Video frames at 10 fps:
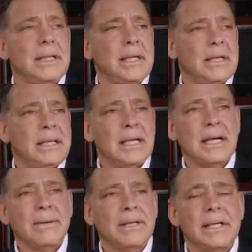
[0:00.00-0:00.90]

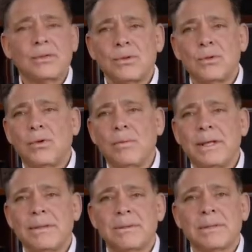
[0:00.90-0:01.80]
indicaba que esos
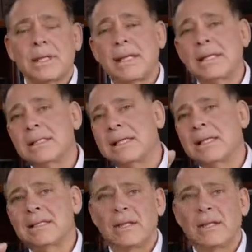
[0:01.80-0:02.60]
documentos que desde